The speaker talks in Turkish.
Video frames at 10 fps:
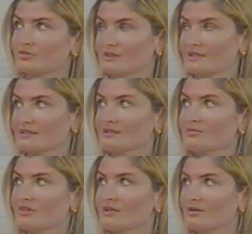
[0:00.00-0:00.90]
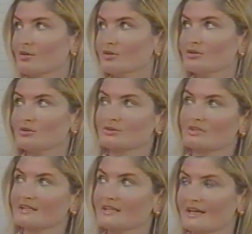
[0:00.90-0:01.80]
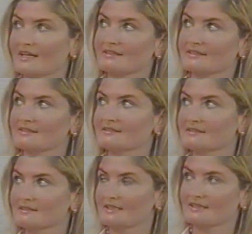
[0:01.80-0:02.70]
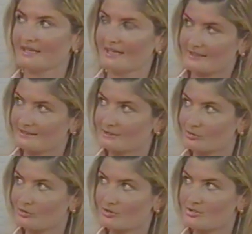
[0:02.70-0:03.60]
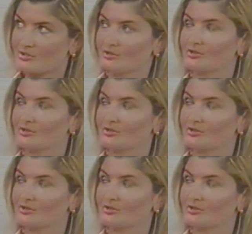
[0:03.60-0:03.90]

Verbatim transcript: fırladım ve önde oturan ayaklarını hani ayaklarını koyuyorsun ya.